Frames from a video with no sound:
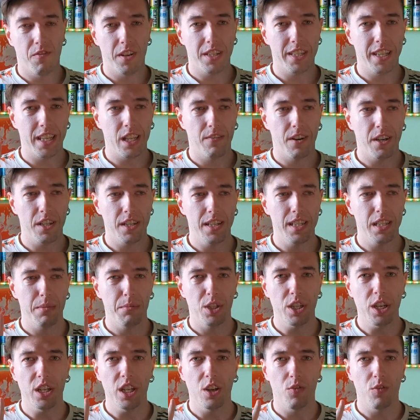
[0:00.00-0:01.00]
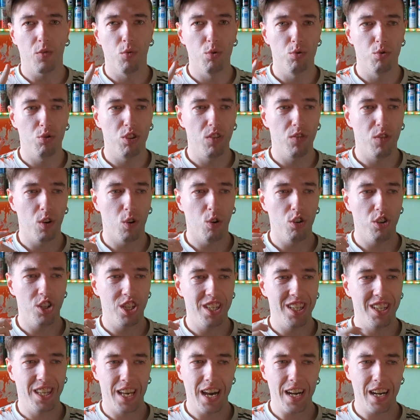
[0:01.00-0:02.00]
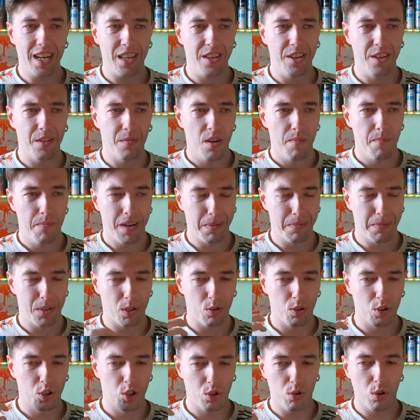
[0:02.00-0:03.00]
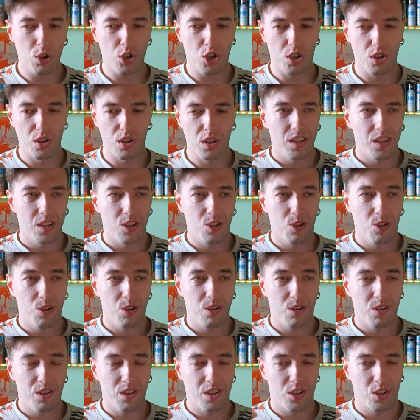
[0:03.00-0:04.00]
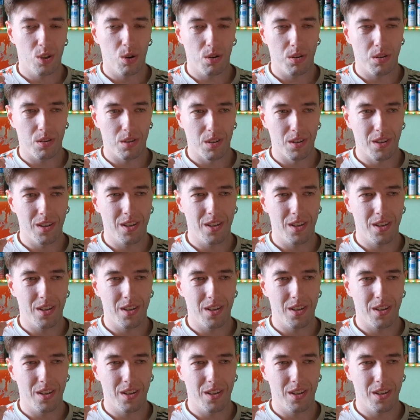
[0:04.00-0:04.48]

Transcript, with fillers: Кстати, важное замечание, вкус у него очень яркий, прям такой сочный, но сок-то